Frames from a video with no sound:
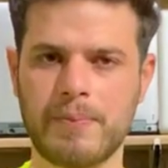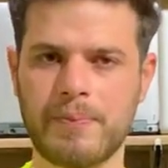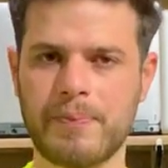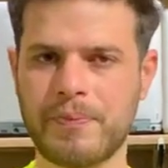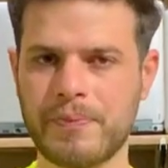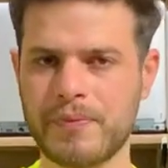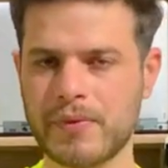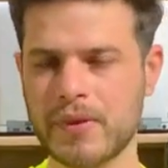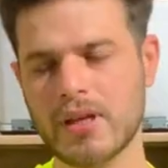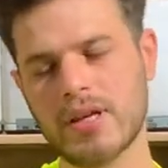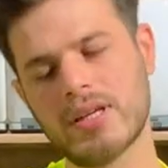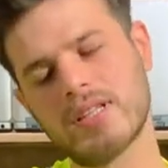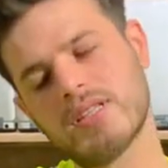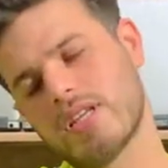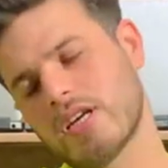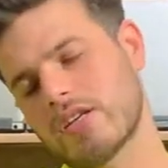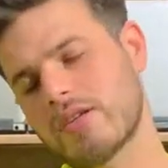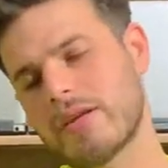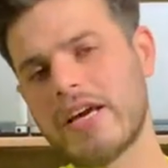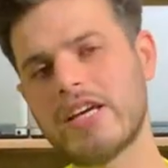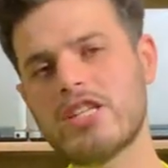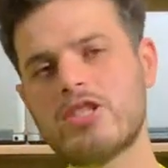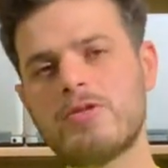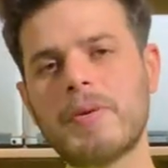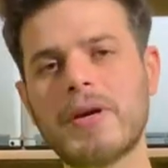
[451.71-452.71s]
दस हजार रुपए
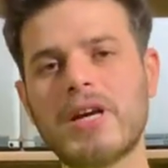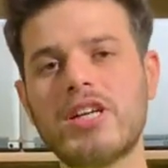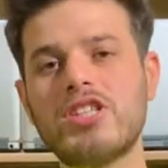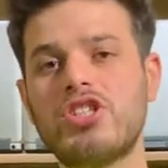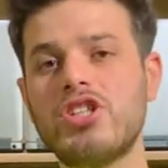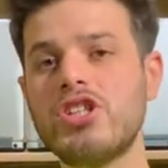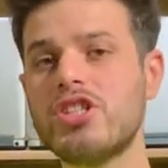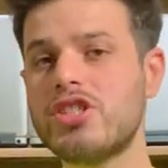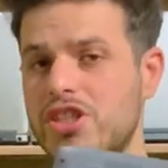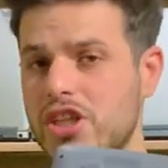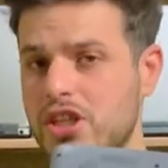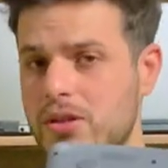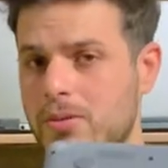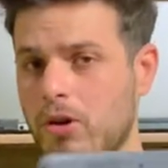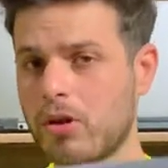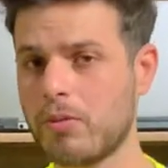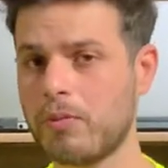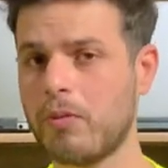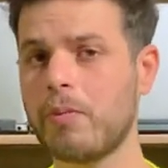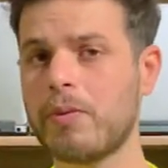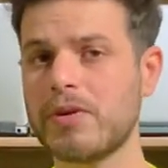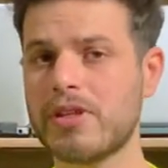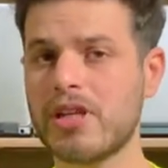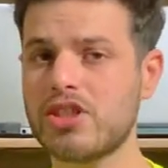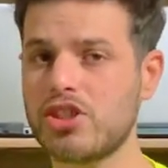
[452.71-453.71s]
एचपी का जी सिक्स
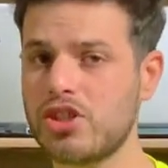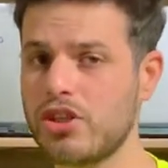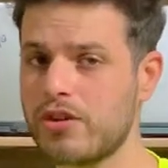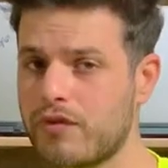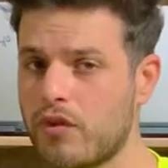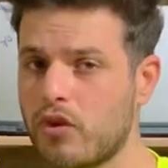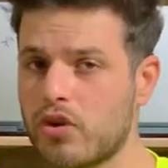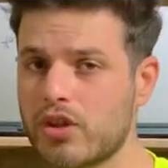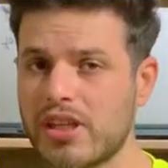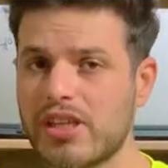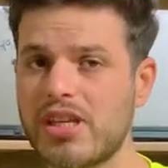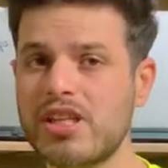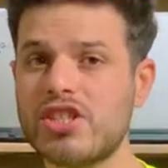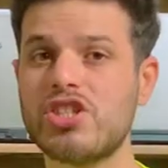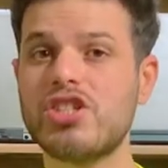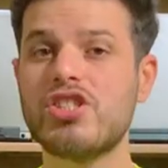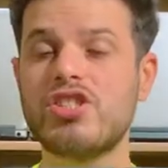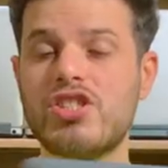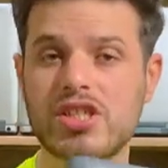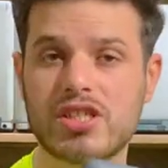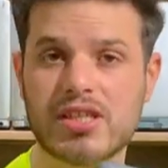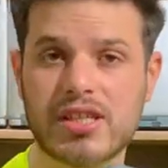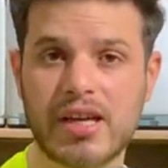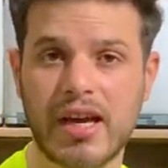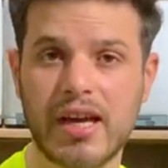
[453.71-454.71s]
मॉडल पिछला जी फोर था ये जी
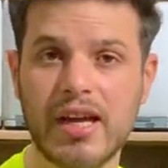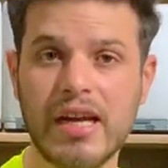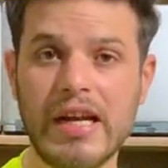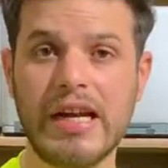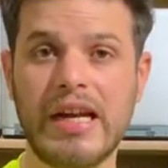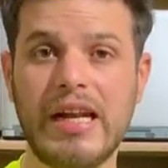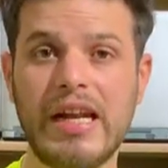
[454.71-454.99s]
सिक्स है